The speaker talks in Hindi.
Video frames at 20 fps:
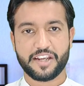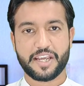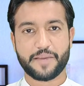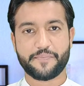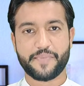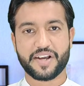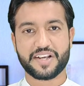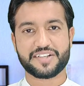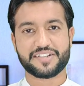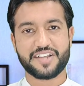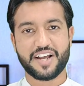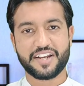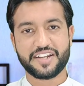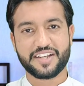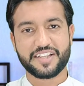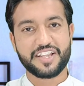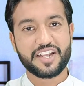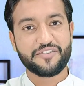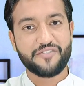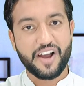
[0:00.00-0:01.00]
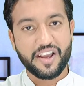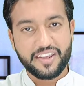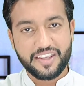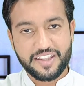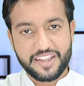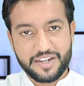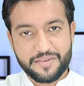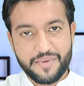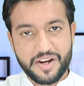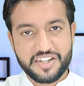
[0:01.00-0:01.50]
कि पाकिस्तान के अंदर
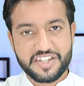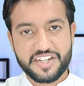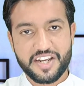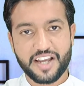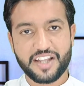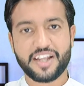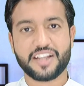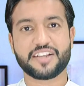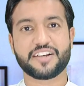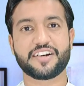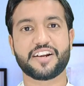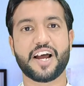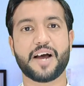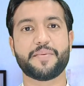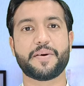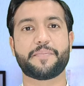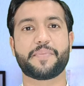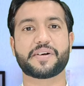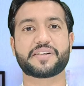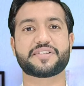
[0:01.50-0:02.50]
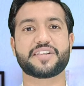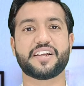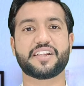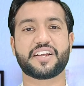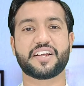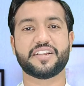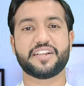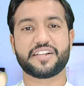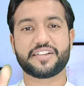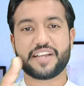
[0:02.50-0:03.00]
वाक़ता माशी हालात ख़राब है
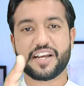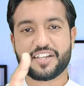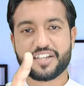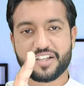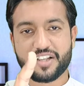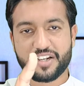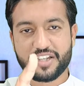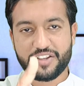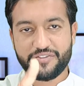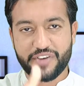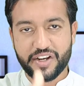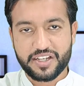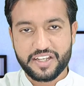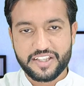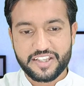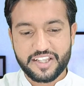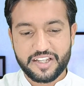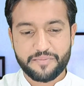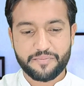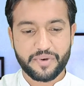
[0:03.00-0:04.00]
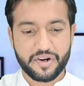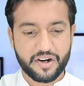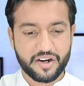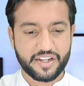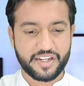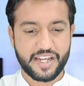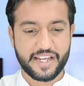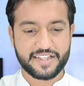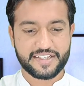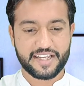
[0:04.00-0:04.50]
पाकिस्तान के अंदर दहशत गर्दी वाक़ता बढ़
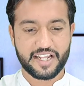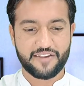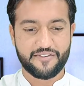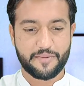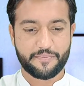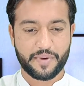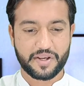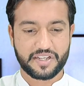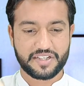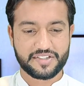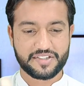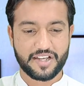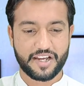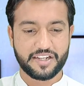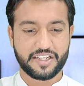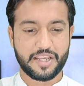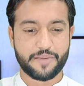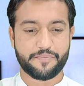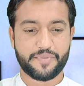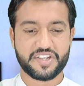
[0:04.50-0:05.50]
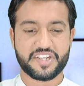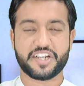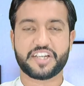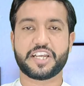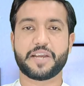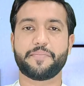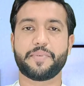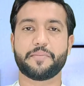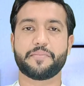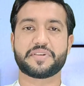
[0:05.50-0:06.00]
रही है इसके अलावा पाकिस्तान के
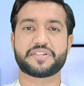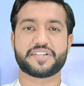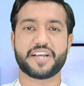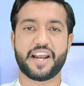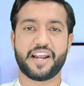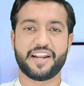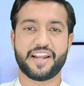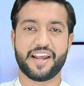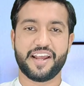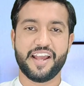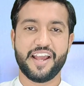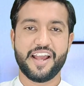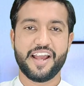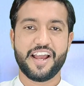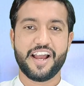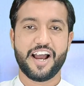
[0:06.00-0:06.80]
बजट के भी मसाइल हैं